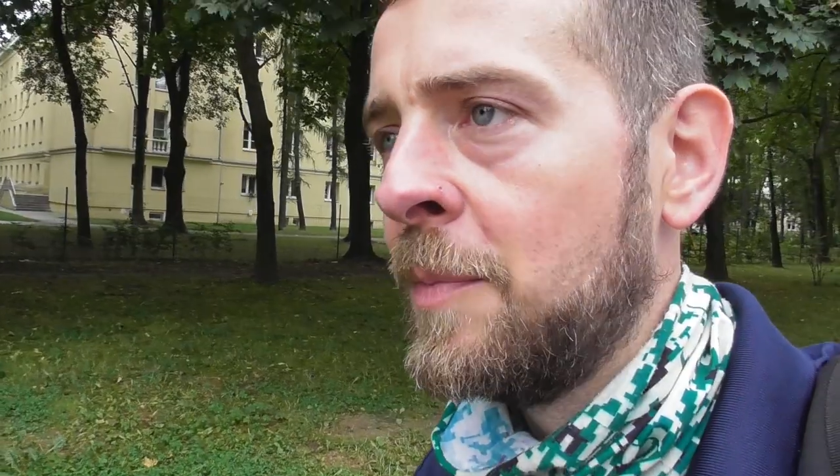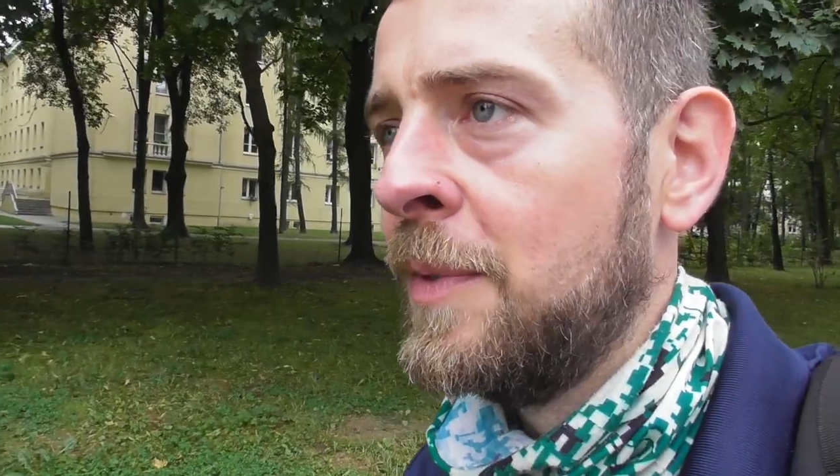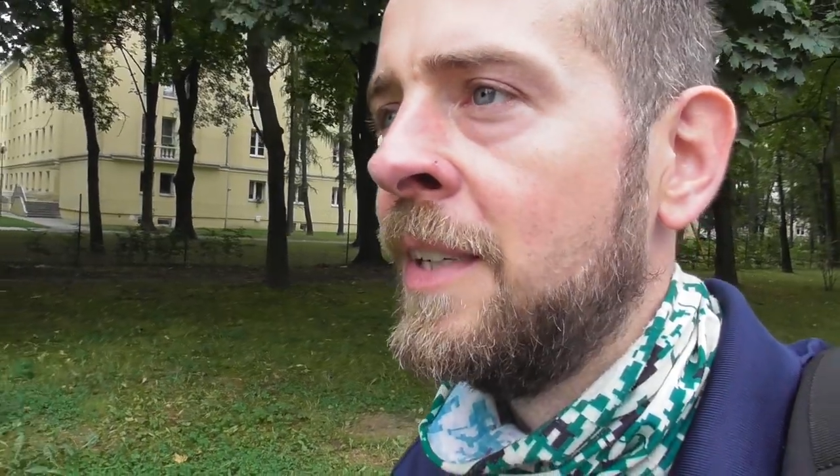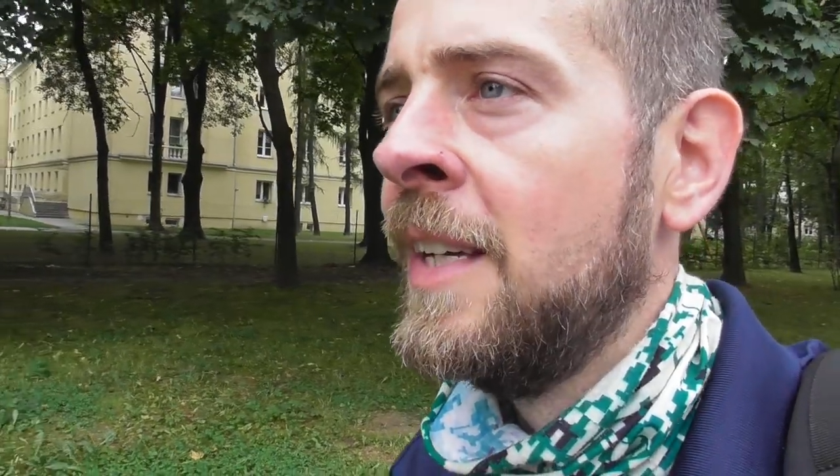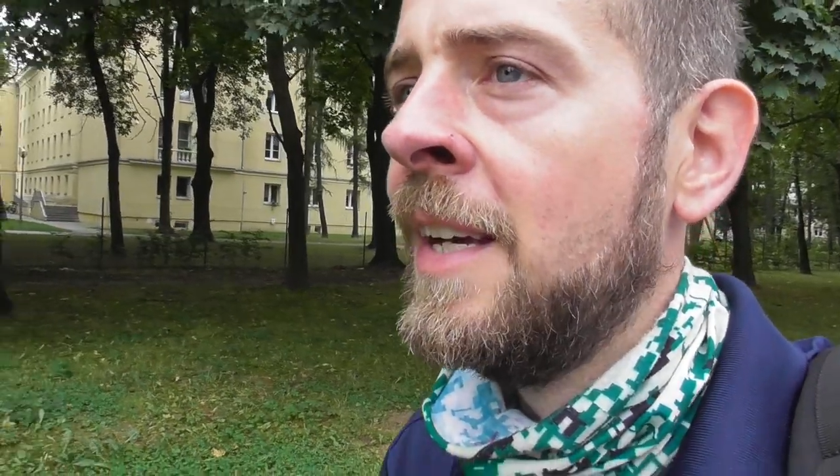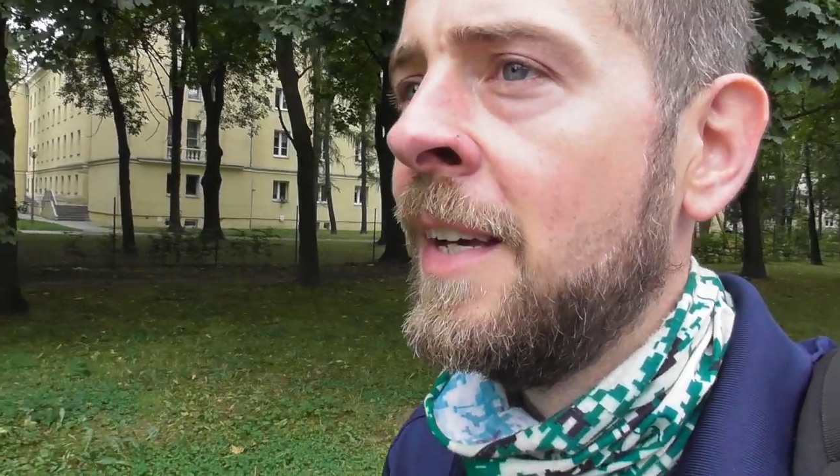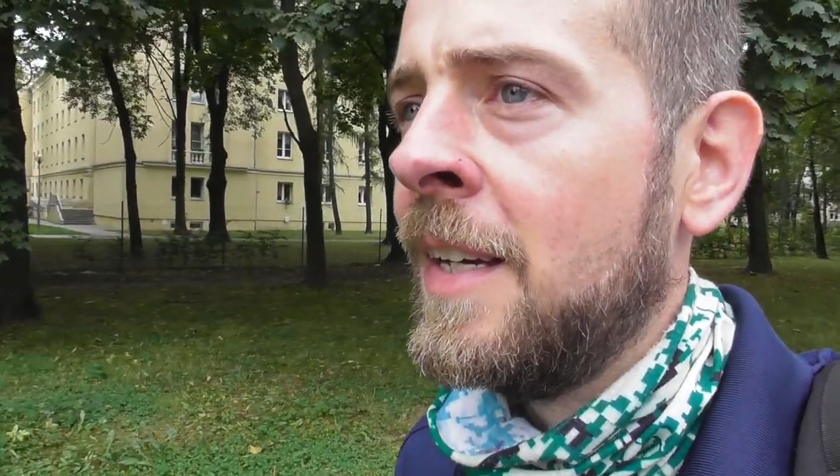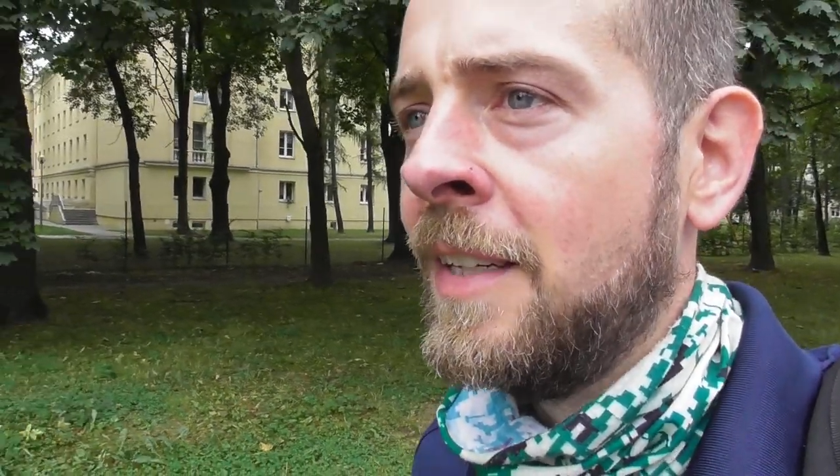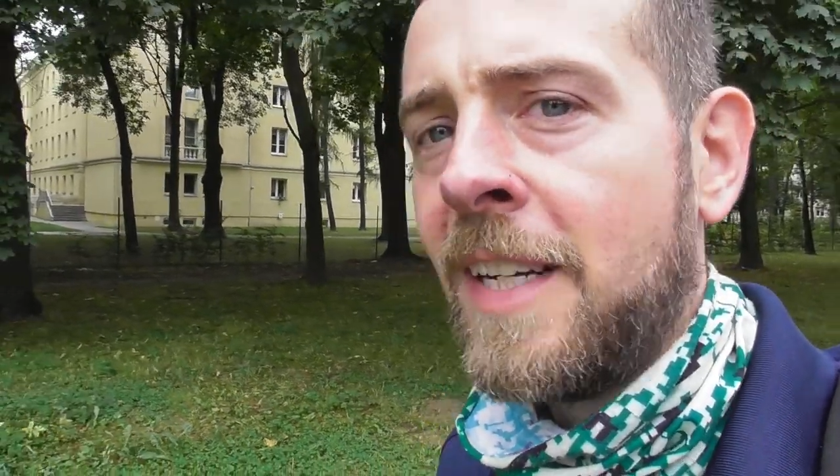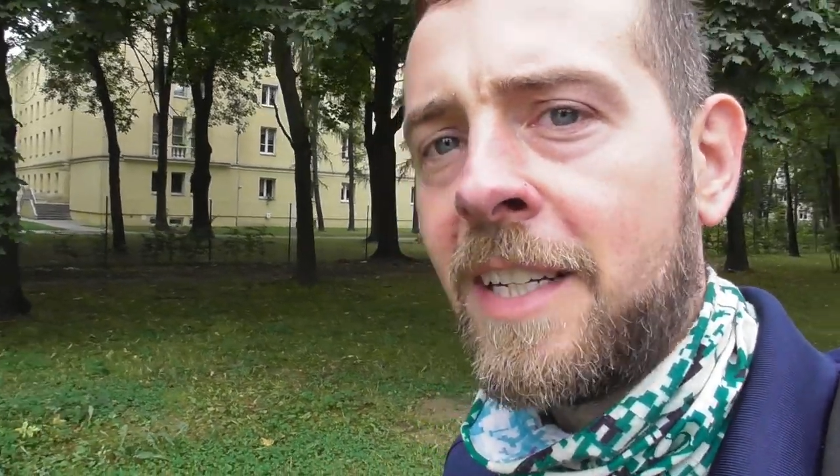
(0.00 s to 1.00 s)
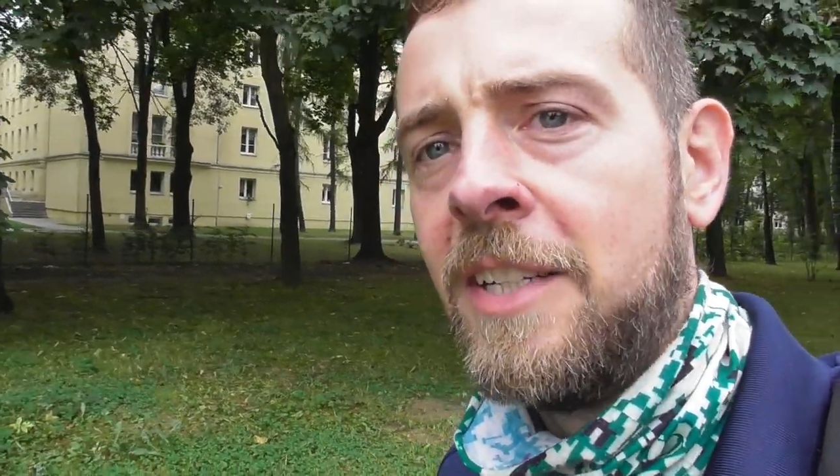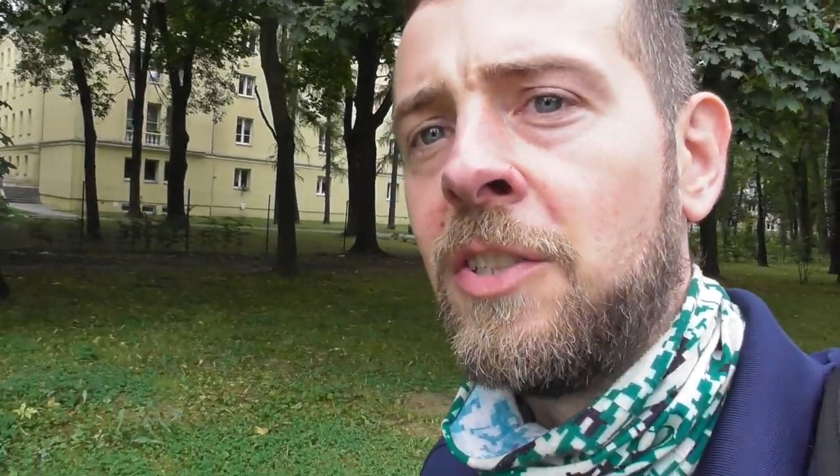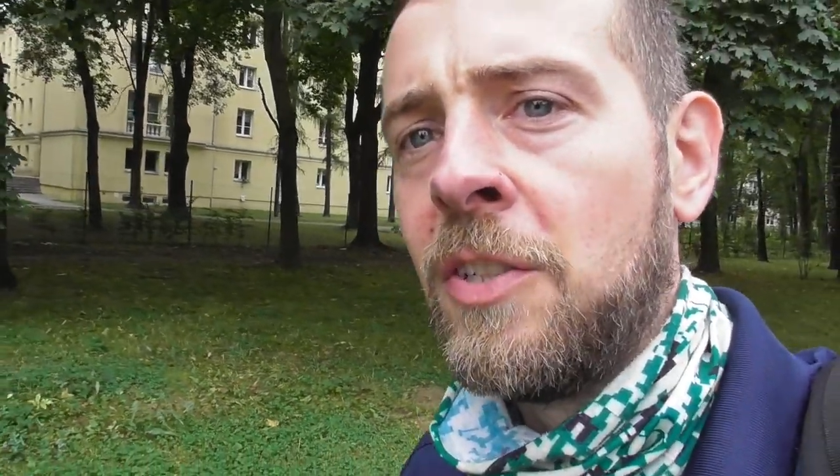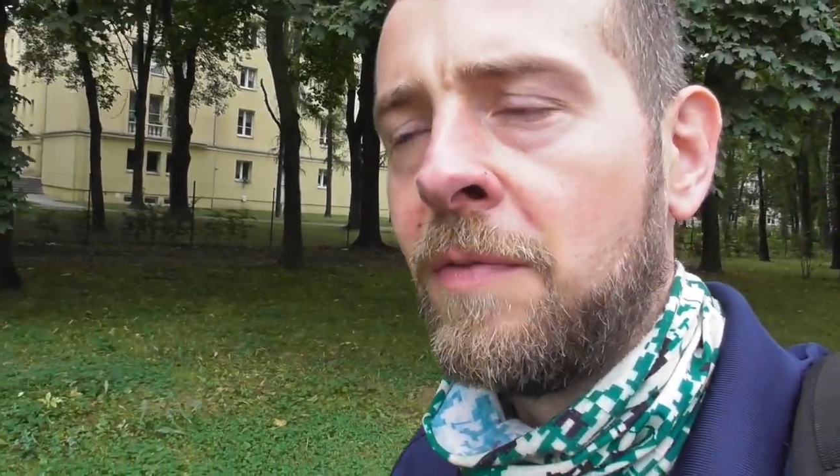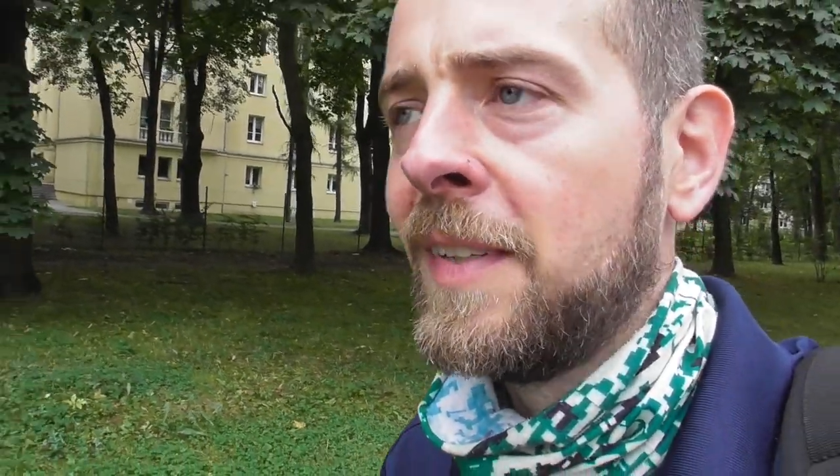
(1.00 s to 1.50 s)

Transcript: żeby e, nakręcić.